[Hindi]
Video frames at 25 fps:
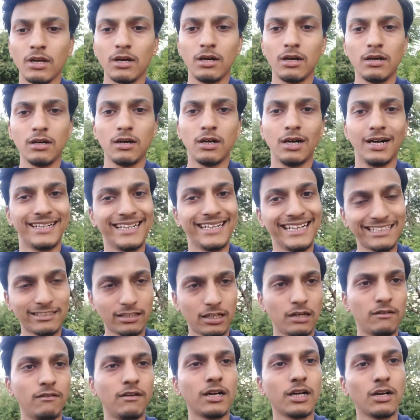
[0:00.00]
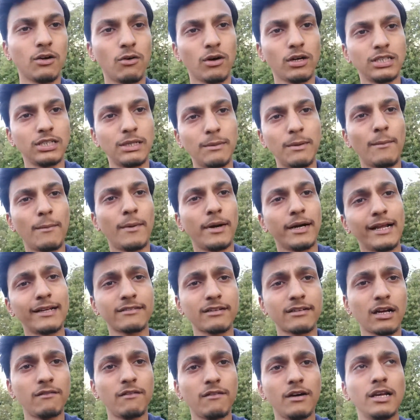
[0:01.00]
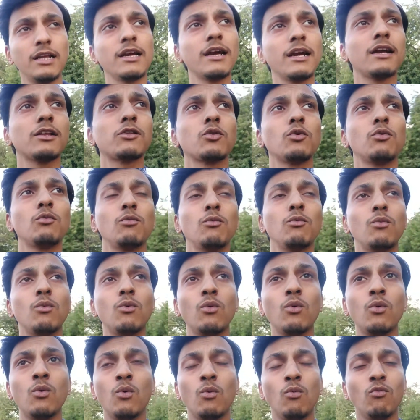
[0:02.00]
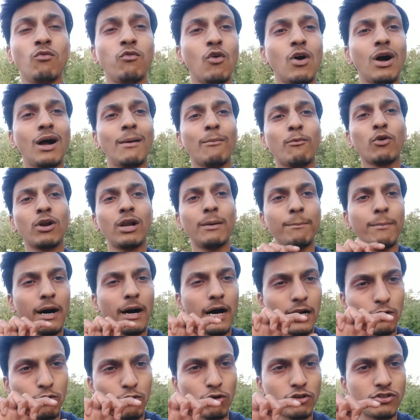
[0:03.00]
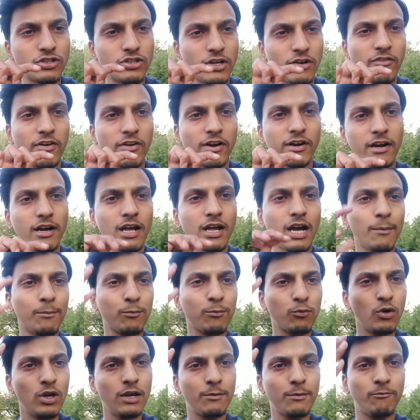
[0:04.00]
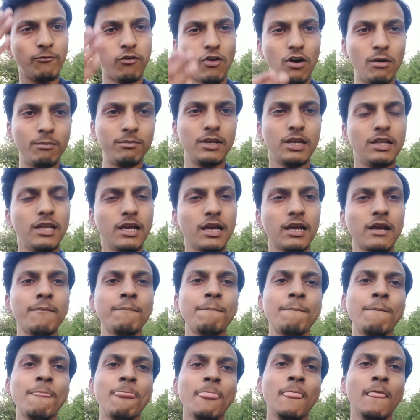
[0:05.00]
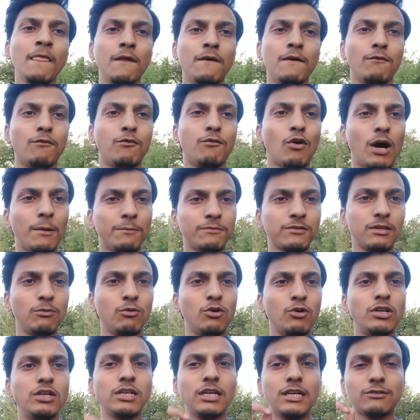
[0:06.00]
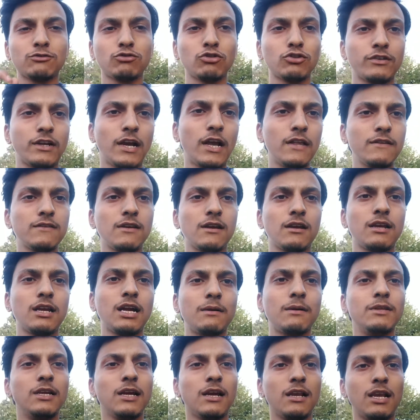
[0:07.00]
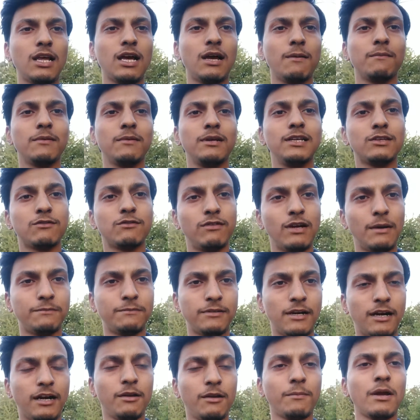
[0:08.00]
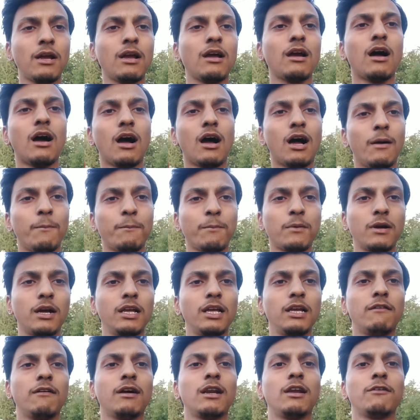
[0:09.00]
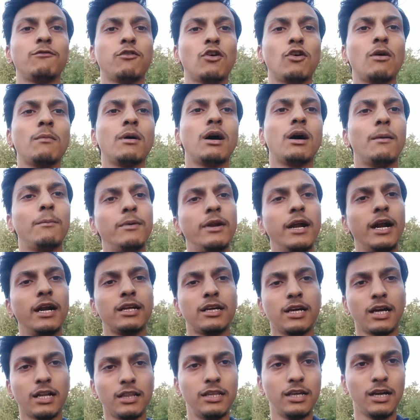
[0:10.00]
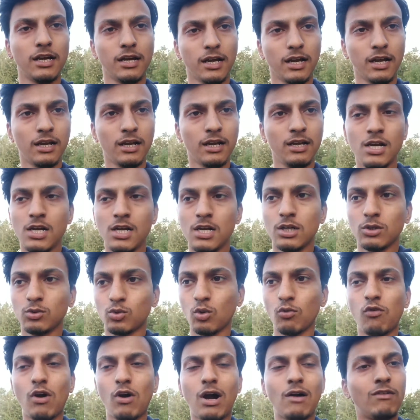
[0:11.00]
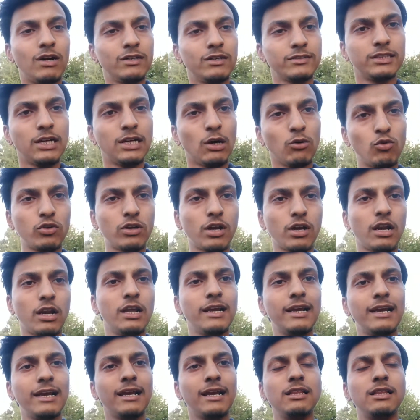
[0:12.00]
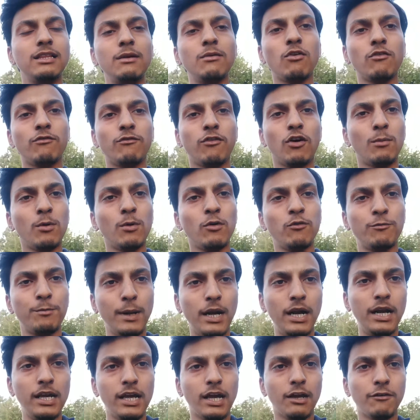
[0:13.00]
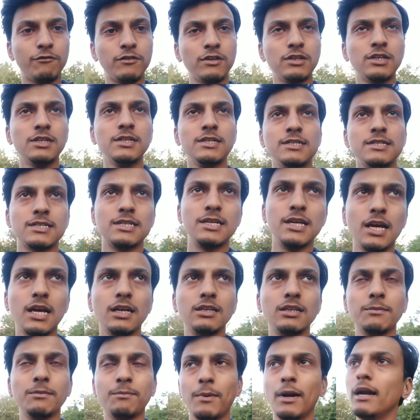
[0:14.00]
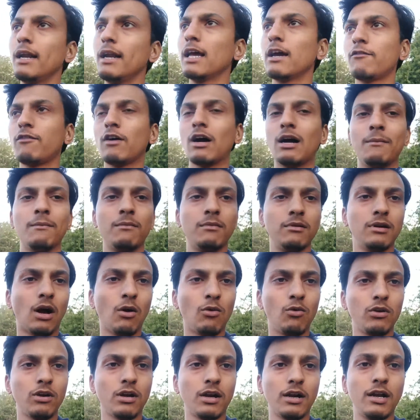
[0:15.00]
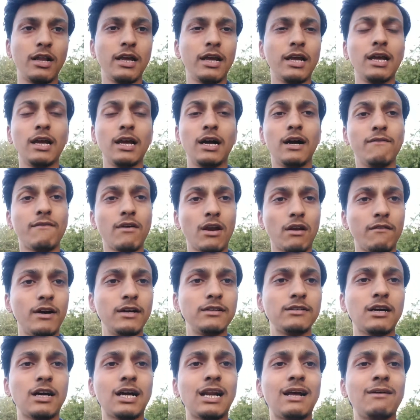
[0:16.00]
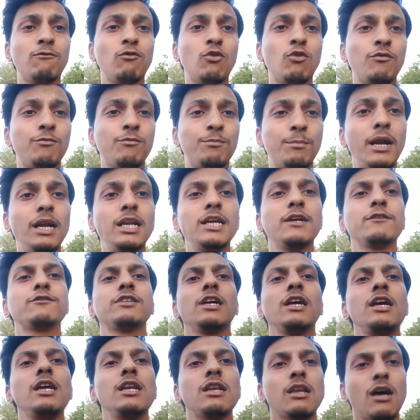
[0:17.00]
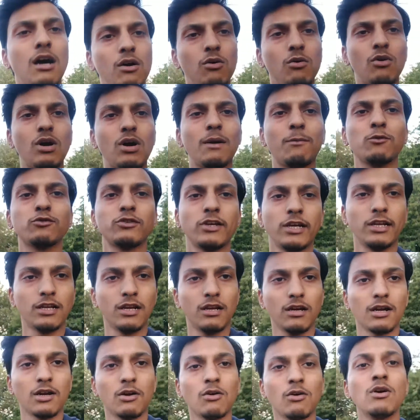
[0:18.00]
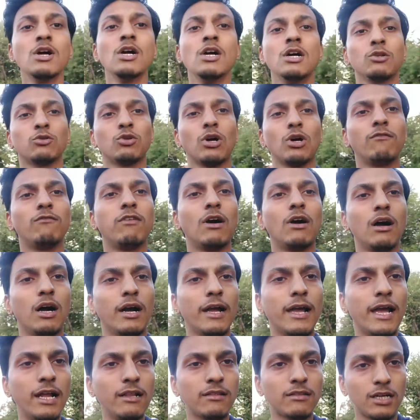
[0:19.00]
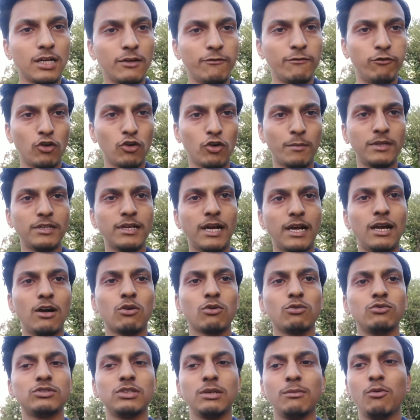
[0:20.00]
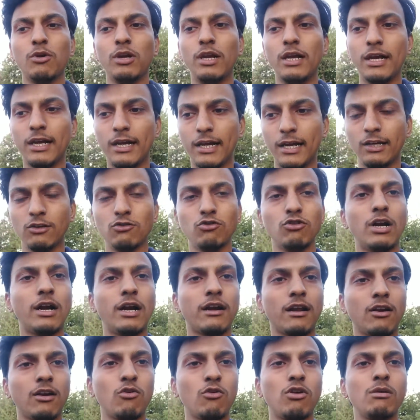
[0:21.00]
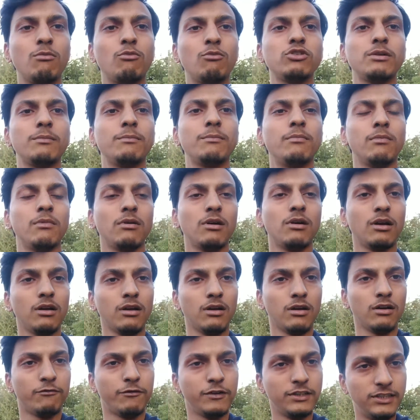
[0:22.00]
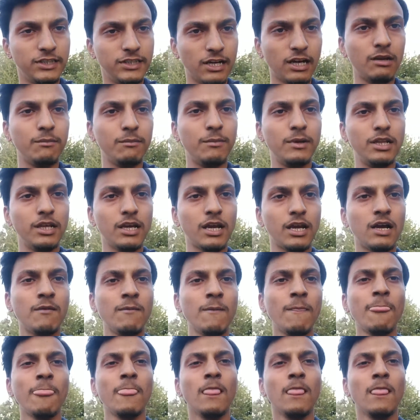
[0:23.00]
अटेस्ट करवाना होगा जब आप अटेस्ट करवा लेंगे तो वो आपको ना बार कोड जनरेटेड आपको एक फॉर्म दे देंगे वो आपसे बोलेंगे इसको स्कैन करके आप देख लें आप इस वेबसाइट पे आपका ये वाला फॉर्म अपडेट कर दिया गया है तो वो आप वहाँ से डाउनलोड कर लेंगे दी फॉर्म ऑफ पी ठीक है जी पीडीएफ आप डाउनलोड कर लेंगे अदरवाइज़ अगर आप वो पीडीएफ सही ना हो आपको सही ना लग रहा हो तो आप अगेन थर्ड फ्लोर पे जाएं और उनसे बोलें कि जो लेटर इन्होंने मुझे फिजिकल भी दिया है